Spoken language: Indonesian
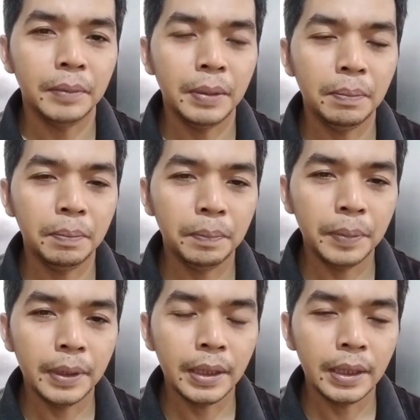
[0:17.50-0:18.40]

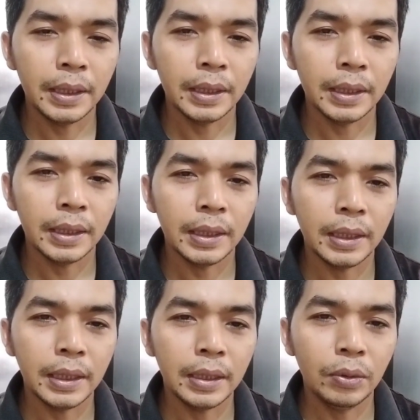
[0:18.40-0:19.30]
Mimpi
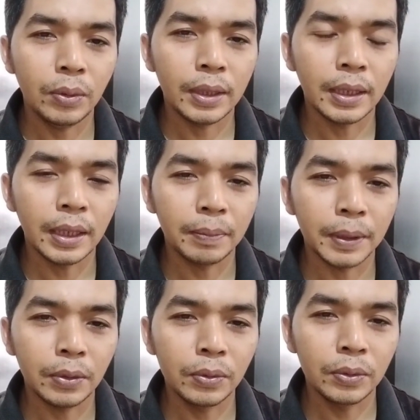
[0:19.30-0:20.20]
itu adalah
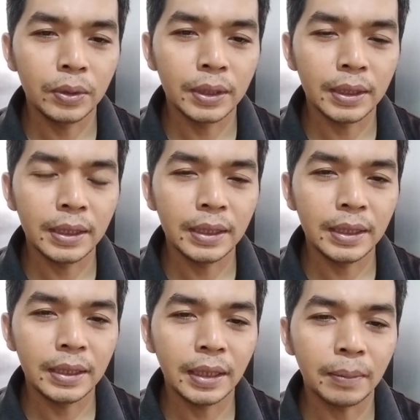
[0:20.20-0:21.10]
petunjuk, jadi
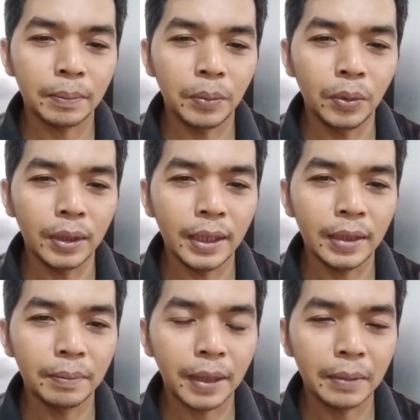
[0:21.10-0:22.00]
tidak boleh
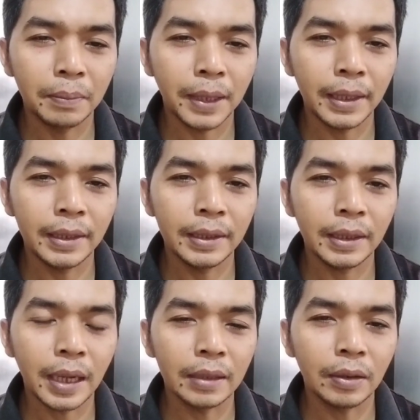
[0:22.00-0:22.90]
main-main
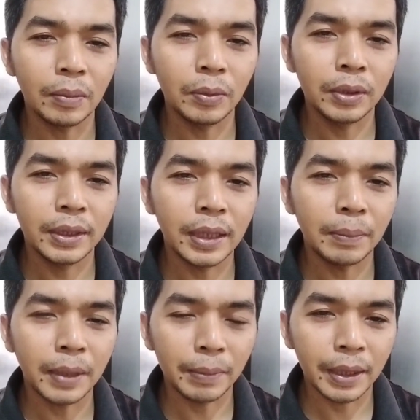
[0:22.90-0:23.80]
ataupun tidak
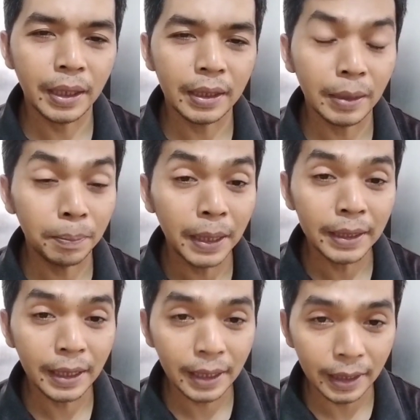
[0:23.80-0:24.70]
meremehkan.
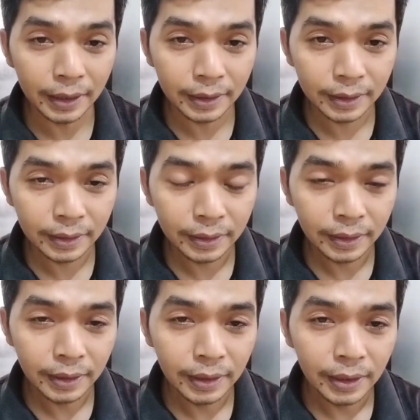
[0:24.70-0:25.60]
Kebanyakan
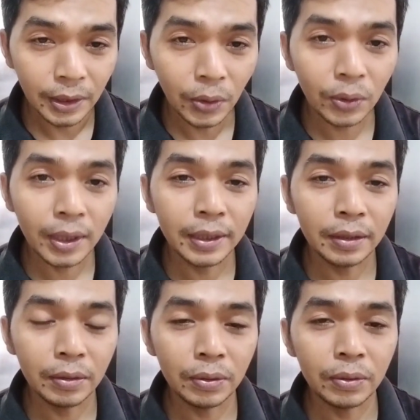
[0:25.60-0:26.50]
orang
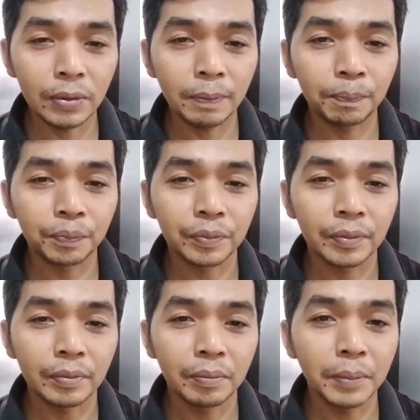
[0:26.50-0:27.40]
itu
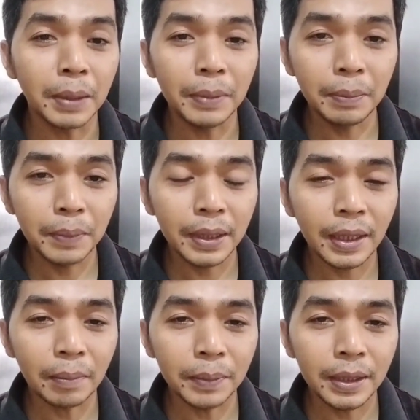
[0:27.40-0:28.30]
bermimpi
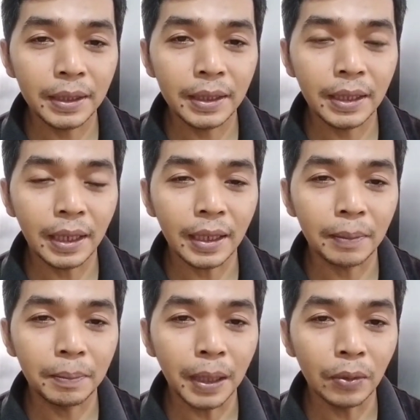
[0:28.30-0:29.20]
tapi
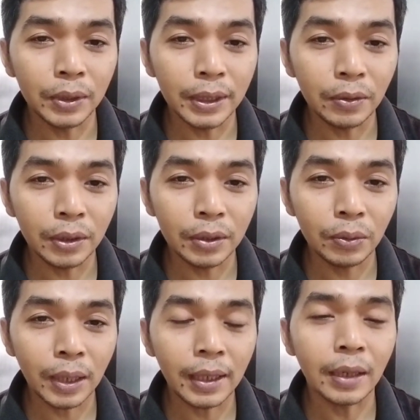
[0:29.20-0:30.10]
dikala bangun tidur
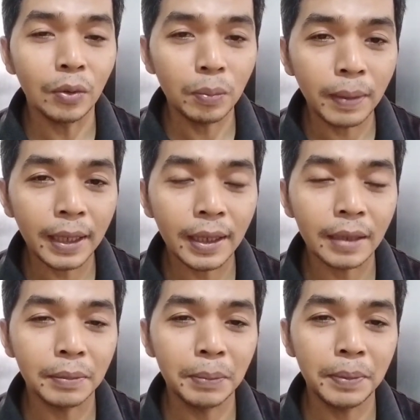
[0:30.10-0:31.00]
itu akan lupa
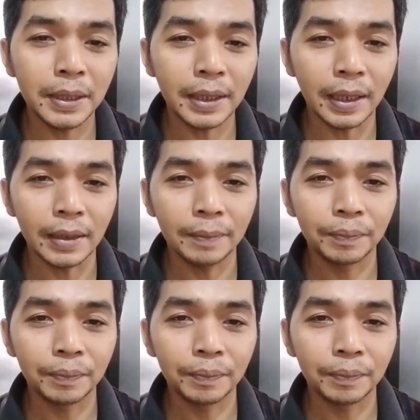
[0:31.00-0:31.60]
akan mimpinya